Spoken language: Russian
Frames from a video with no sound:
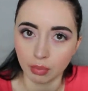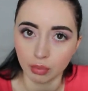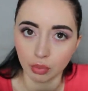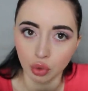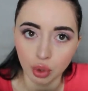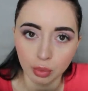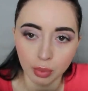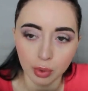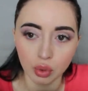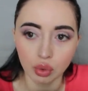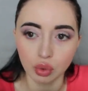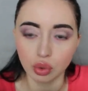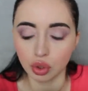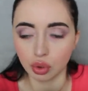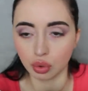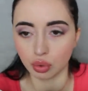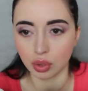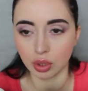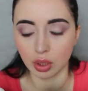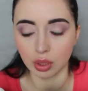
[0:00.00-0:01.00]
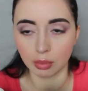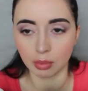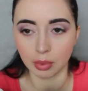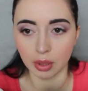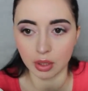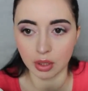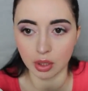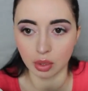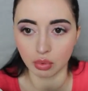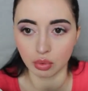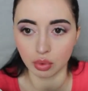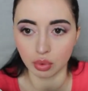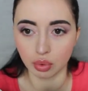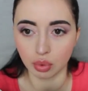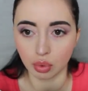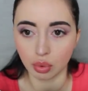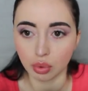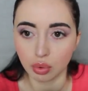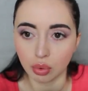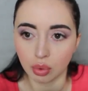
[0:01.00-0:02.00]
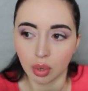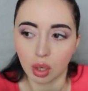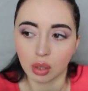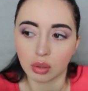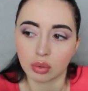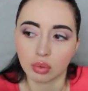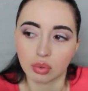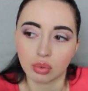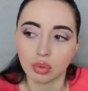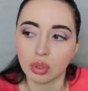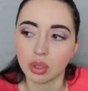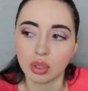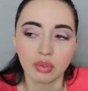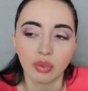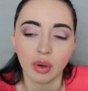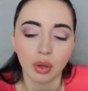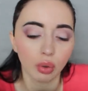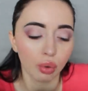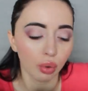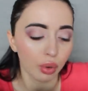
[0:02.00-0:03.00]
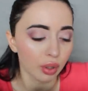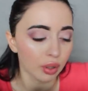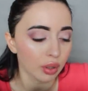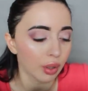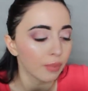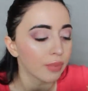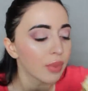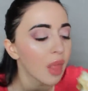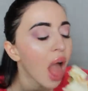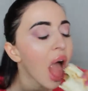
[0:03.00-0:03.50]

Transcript: Ну не получится у тебя набрать аудиторию, как-то, ну не твое это.